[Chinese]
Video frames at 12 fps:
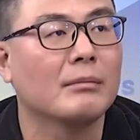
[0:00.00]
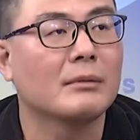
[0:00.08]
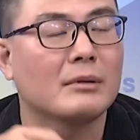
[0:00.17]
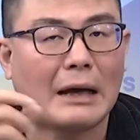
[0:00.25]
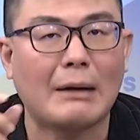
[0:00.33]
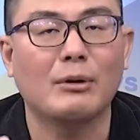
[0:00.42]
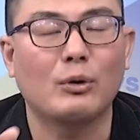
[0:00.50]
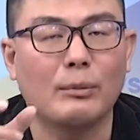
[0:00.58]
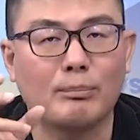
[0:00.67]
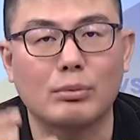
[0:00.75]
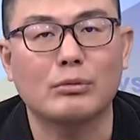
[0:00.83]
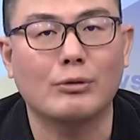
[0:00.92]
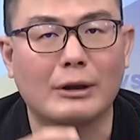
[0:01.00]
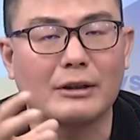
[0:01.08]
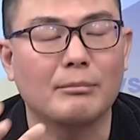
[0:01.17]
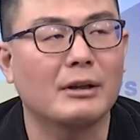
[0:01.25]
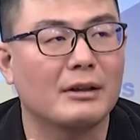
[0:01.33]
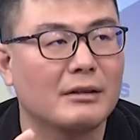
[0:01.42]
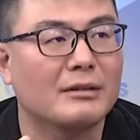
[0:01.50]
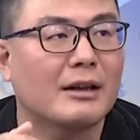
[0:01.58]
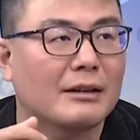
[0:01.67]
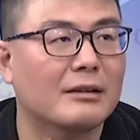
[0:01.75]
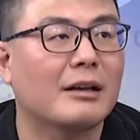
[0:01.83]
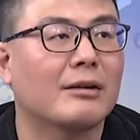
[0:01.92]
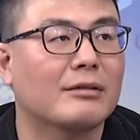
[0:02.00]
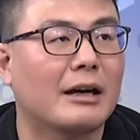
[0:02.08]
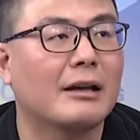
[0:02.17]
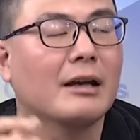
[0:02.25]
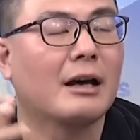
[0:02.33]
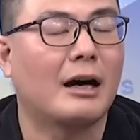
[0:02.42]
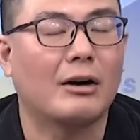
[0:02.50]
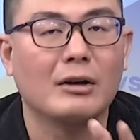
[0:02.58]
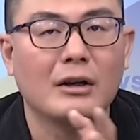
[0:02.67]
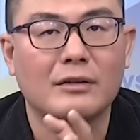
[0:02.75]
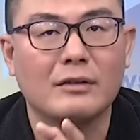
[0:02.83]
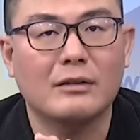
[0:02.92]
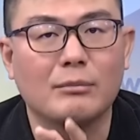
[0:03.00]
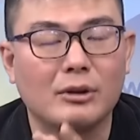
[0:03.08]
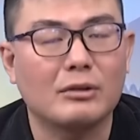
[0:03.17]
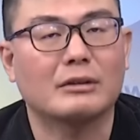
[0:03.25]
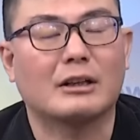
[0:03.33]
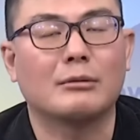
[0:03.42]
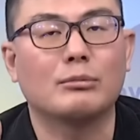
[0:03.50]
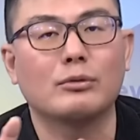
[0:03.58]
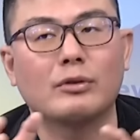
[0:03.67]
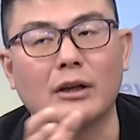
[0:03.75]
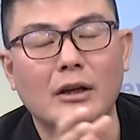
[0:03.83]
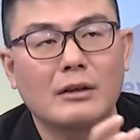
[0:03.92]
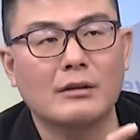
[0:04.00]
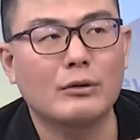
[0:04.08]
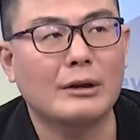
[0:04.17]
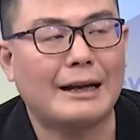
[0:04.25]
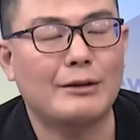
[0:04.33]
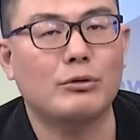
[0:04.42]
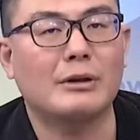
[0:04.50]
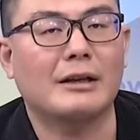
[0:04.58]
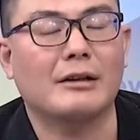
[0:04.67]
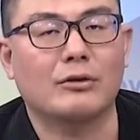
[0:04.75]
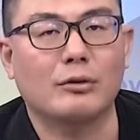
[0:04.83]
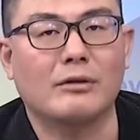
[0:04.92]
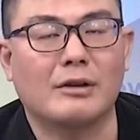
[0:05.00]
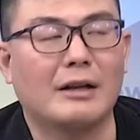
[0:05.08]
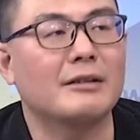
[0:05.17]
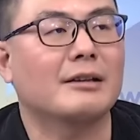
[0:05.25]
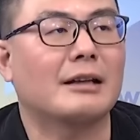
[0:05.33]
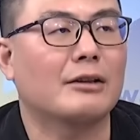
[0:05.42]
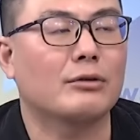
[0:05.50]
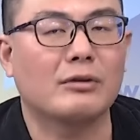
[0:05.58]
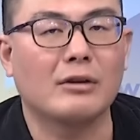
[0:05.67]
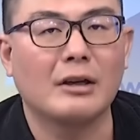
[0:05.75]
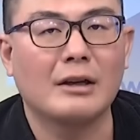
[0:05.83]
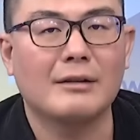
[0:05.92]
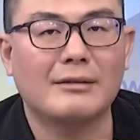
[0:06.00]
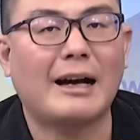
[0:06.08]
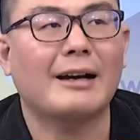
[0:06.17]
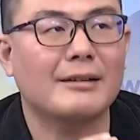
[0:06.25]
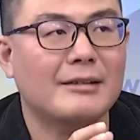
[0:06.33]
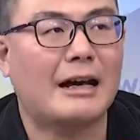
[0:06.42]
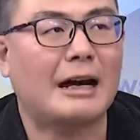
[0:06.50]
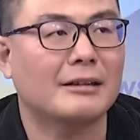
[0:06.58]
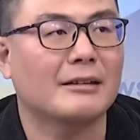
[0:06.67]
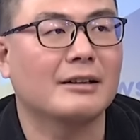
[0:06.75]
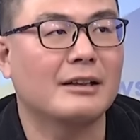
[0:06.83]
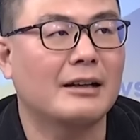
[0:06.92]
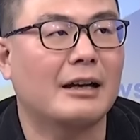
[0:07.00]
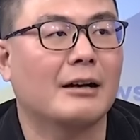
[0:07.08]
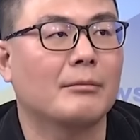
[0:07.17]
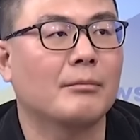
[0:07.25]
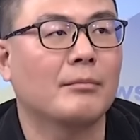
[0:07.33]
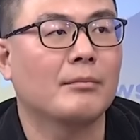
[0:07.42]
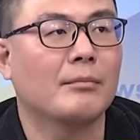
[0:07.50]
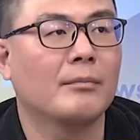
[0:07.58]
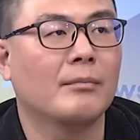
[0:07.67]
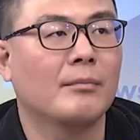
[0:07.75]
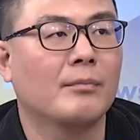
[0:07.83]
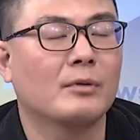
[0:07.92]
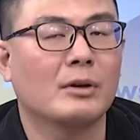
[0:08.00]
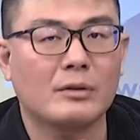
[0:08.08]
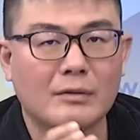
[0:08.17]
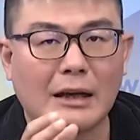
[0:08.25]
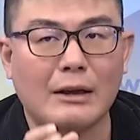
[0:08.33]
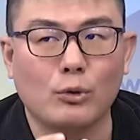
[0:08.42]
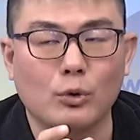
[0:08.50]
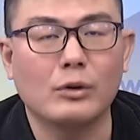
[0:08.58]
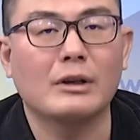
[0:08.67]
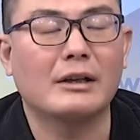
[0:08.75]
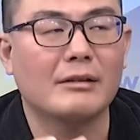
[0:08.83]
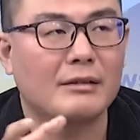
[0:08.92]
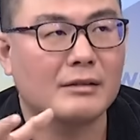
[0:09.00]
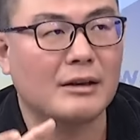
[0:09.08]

他们会不断的面临这样的挑战。好，这是民众党的部分。可是对蓝军来讲，就是很简单，就是张家的力量在云林这